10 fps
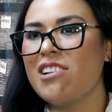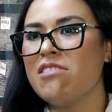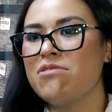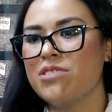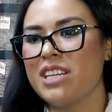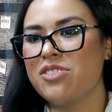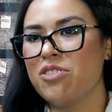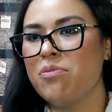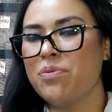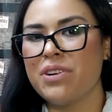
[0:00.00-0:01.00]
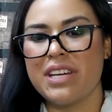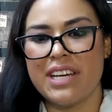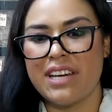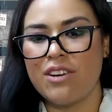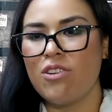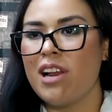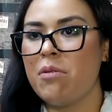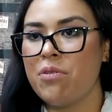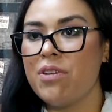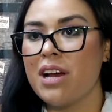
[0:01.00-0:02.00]
con la fundación porque
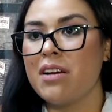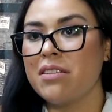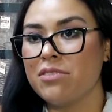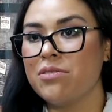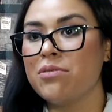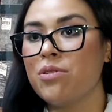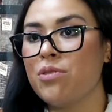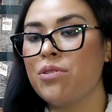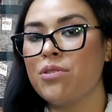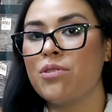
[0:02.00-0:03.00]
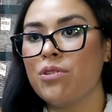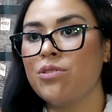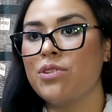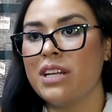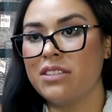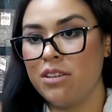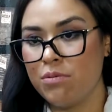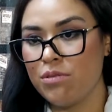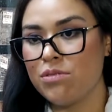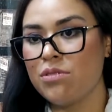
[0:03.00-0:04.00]
colabora con
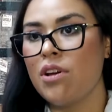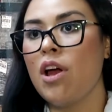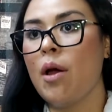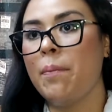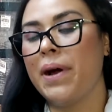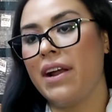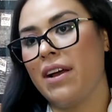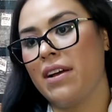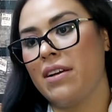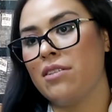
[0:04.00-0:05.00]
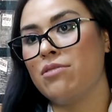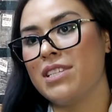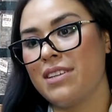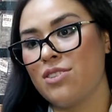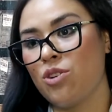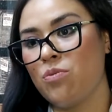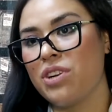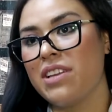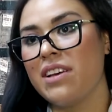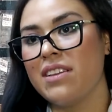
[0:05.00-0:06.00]
donativos para nuestras
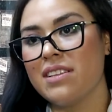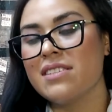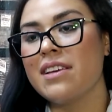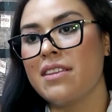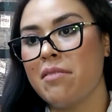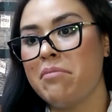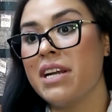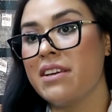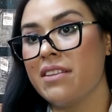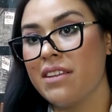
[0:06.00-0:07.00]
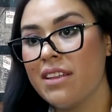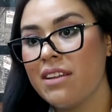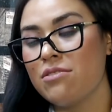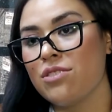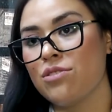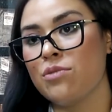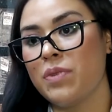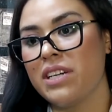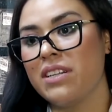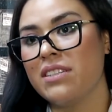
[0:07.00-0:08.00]
comunidades que dan variedad a nuestros
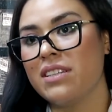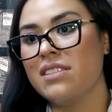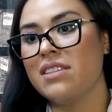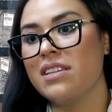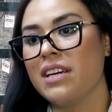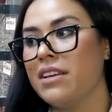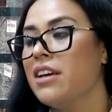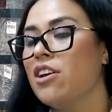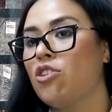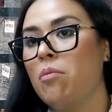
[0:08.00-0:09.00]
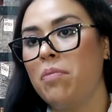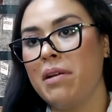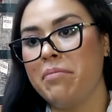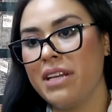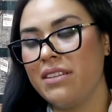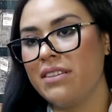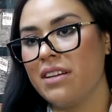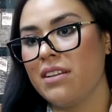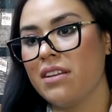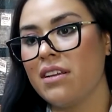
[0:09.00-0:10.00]
paquetes y que
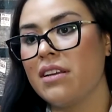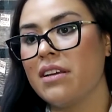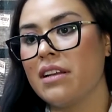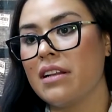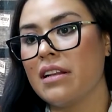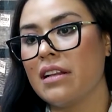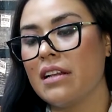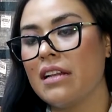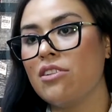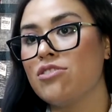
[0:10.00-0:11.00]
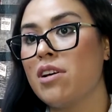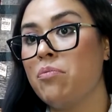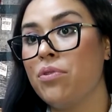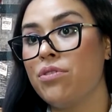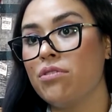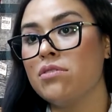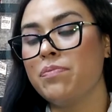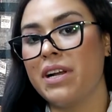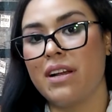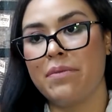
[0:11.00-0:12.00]
complementan los apoyos
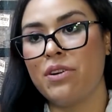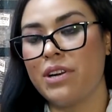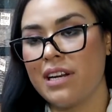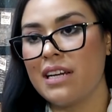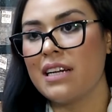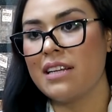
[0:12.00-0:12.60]
para mejorar la